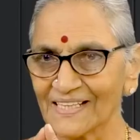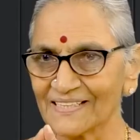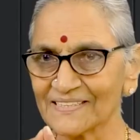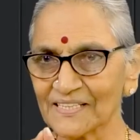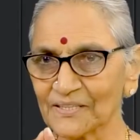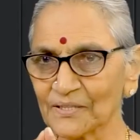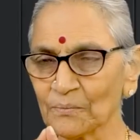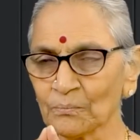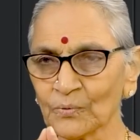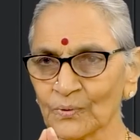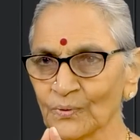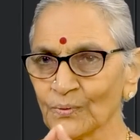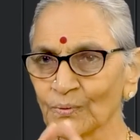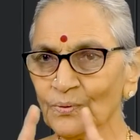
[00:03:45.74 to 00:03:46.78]
అంచేత
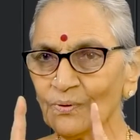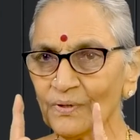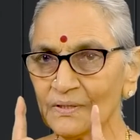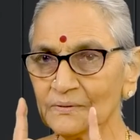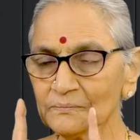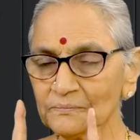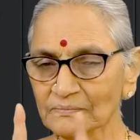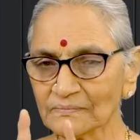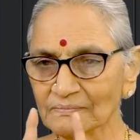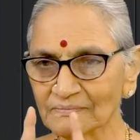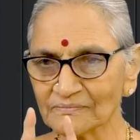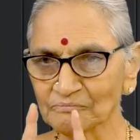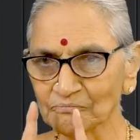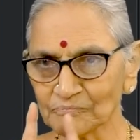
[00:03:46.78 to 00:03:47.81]
ముందు
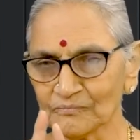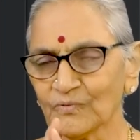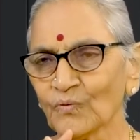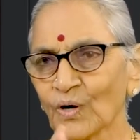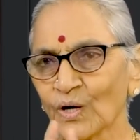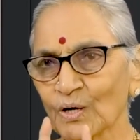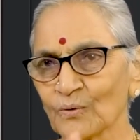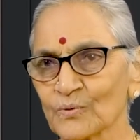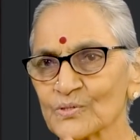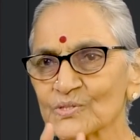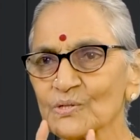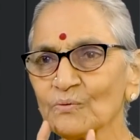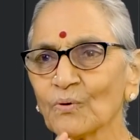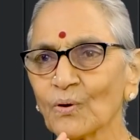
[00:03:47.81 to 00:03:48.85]
ఒక
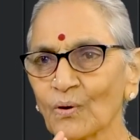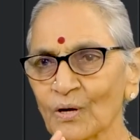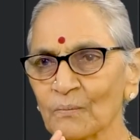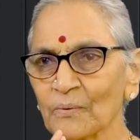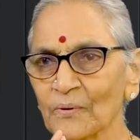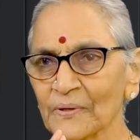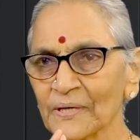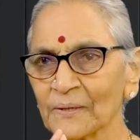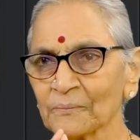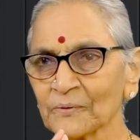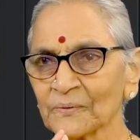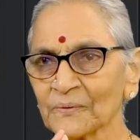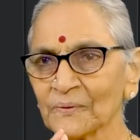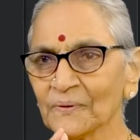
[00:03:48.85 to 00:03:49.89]
వస్తువు కొనబోయే
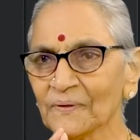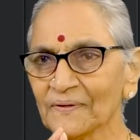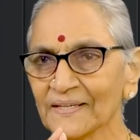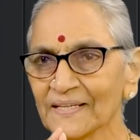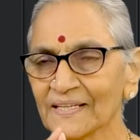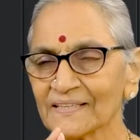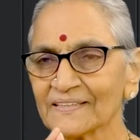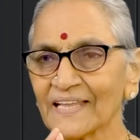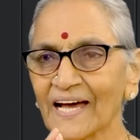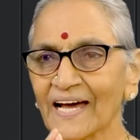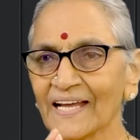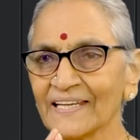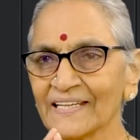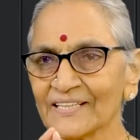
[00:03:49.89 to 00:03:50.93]
ముందు
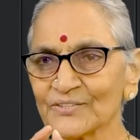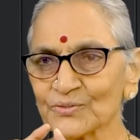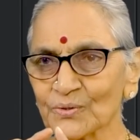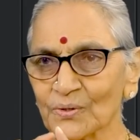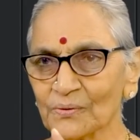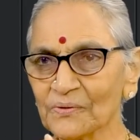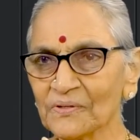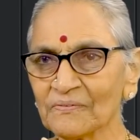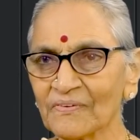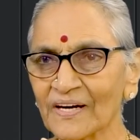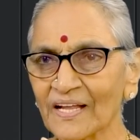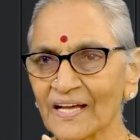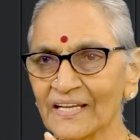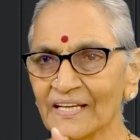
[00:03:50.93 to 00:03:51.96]
దానికి చోటు
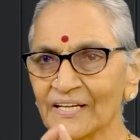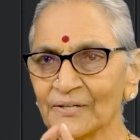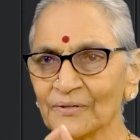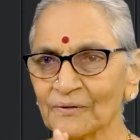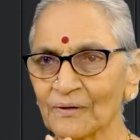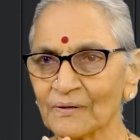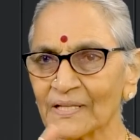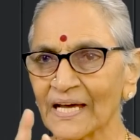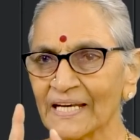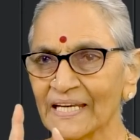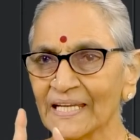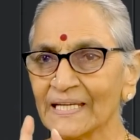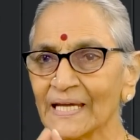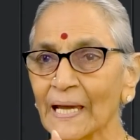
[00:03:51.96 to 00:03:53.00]
ఇవ్వడానికి ఇంట్లో
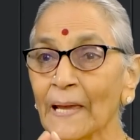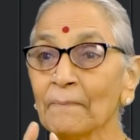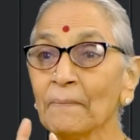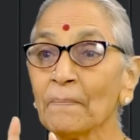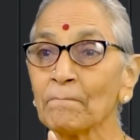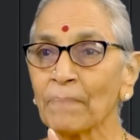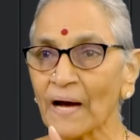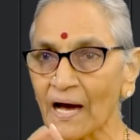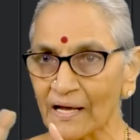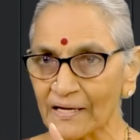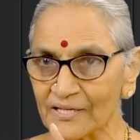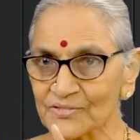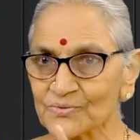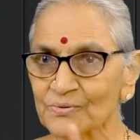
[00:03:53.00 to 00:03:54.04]
దాన్ని ఏమి
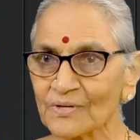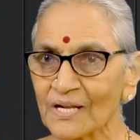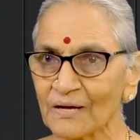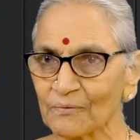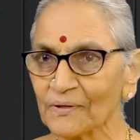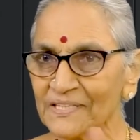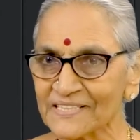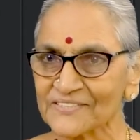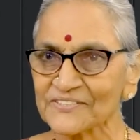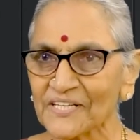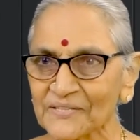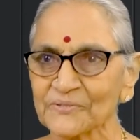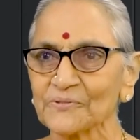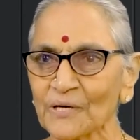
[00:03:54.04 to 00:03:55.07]
పారేస్తున్నావో
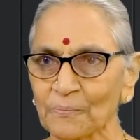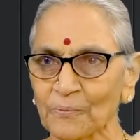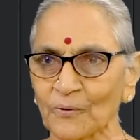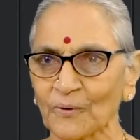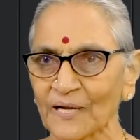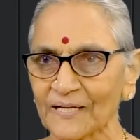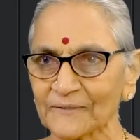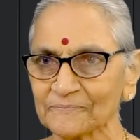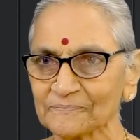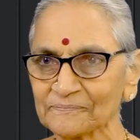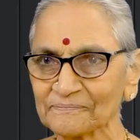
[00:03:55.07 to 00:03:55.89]
నిశ్చయించుకున్నప్పుడు కొనాలి